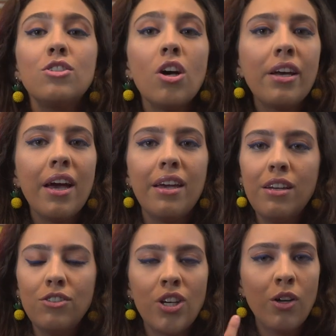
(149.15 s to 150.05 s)
Só que
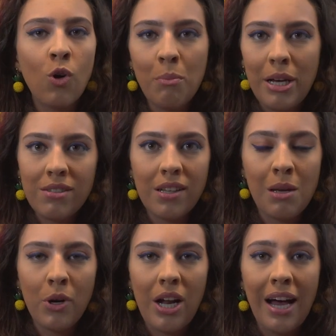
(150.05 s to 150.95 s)
aí, já no começo da
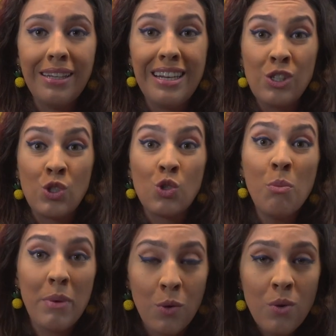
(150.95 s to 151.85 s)
temporada, ele
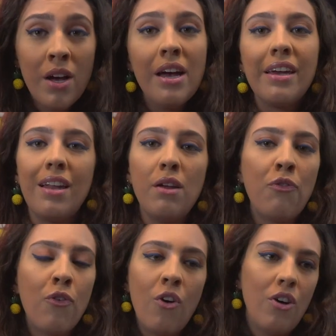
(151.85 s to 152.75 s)
sumiu e ele
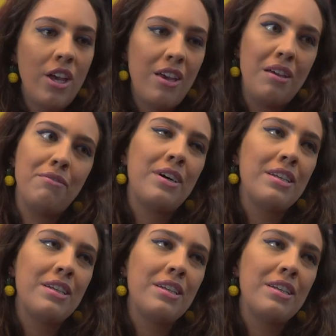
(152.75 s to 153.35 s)
foi